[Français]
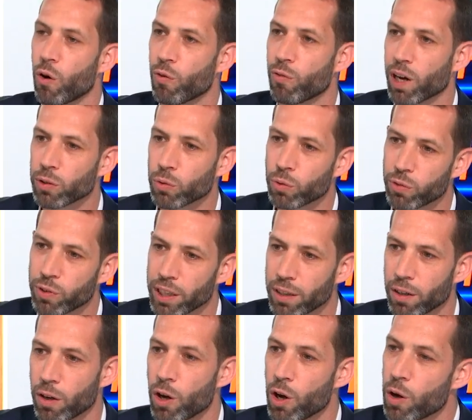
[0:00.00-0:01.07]
On va
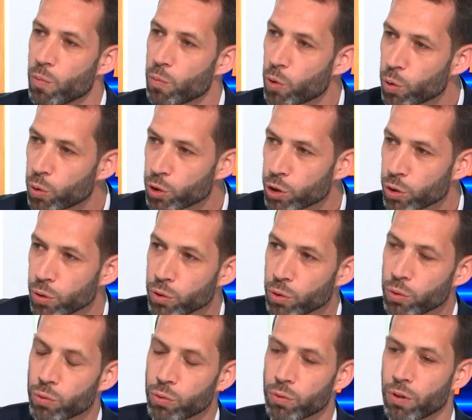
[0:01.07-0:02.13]
retrouver euh, beaucoup de
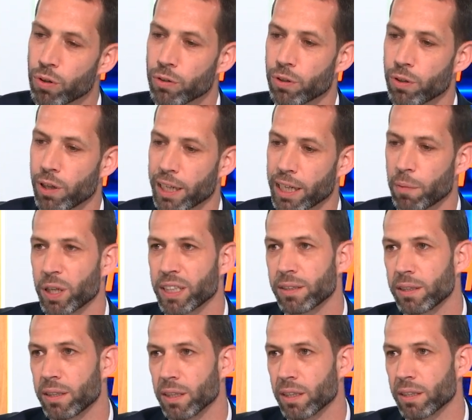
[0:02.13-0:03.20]
choses autour de la
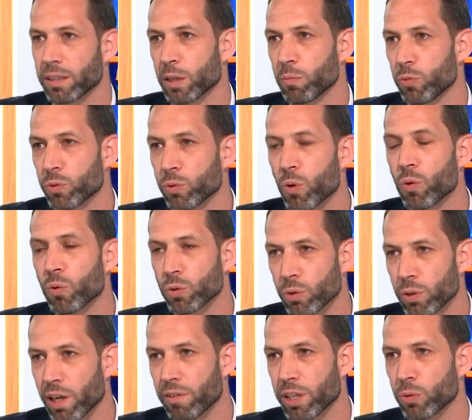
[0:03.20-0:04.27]
capacité à ce qu'ils puissent
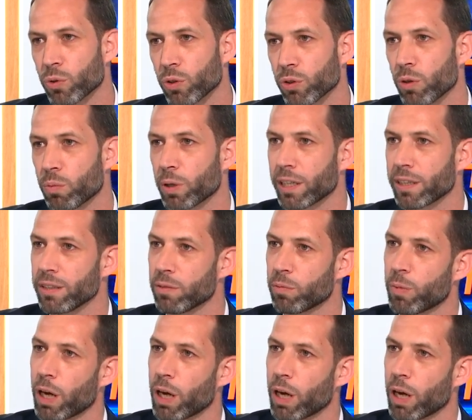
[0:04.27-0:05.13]
co-construire avec mon entreprise